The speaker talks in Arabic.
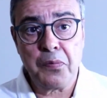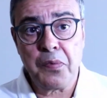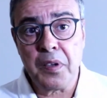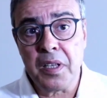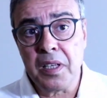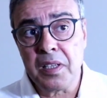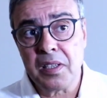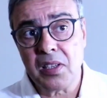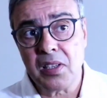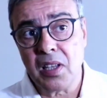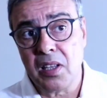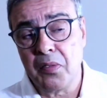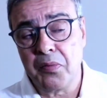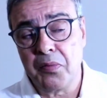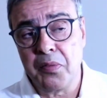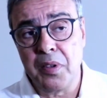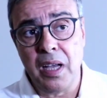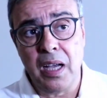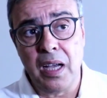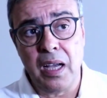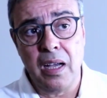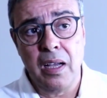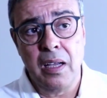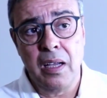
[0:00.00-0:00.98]
فين
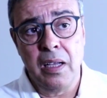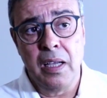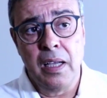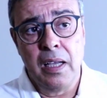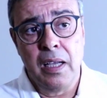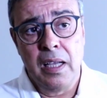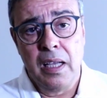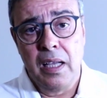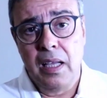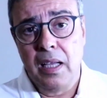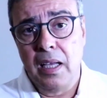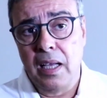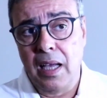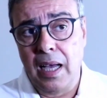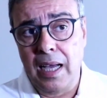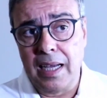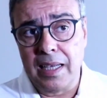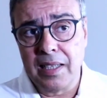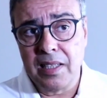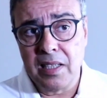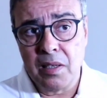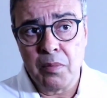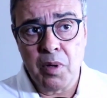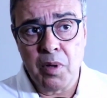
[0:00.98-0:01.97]
استضفنا
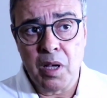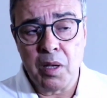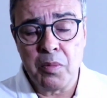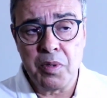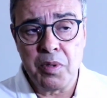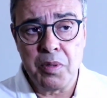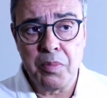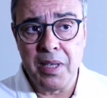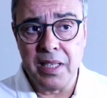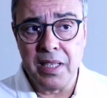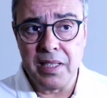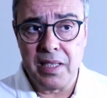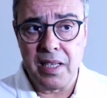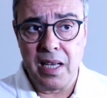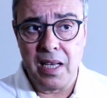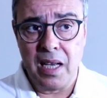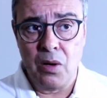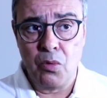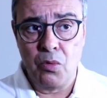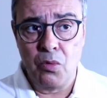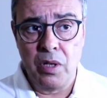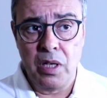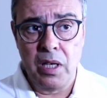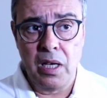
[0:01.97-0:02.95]
اكثر من 500
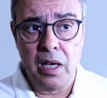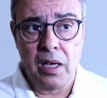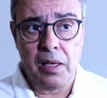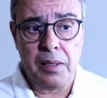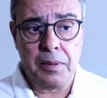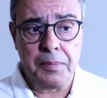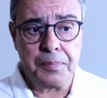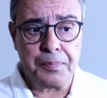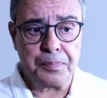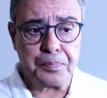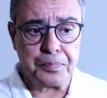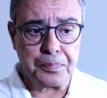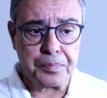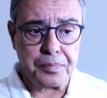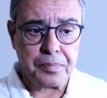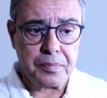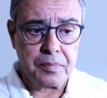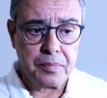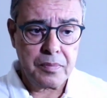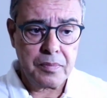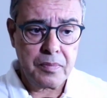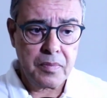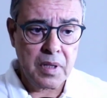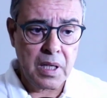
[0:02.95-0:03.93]
تعاونيه
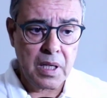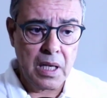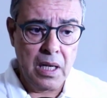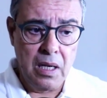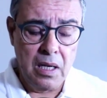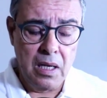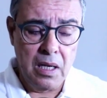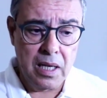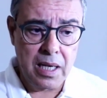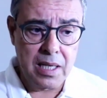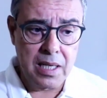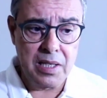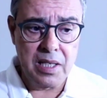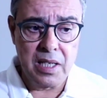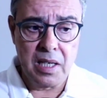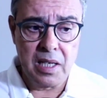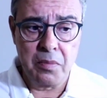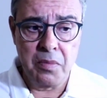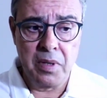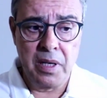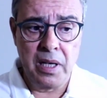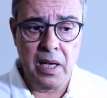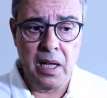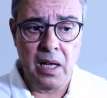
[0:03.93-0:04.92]

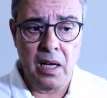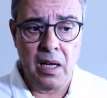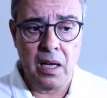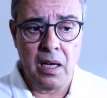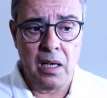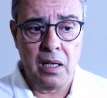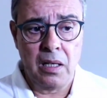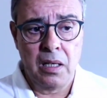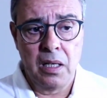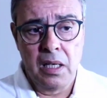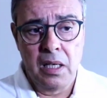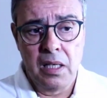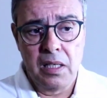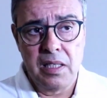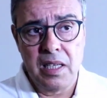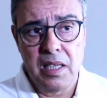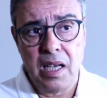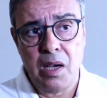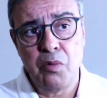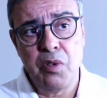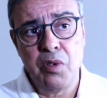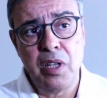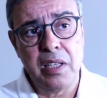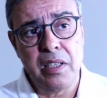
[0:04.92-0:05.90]
الكثير منها
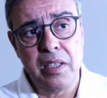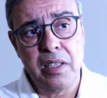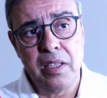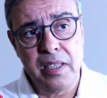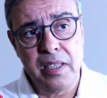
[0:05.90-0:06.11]
تعاونيات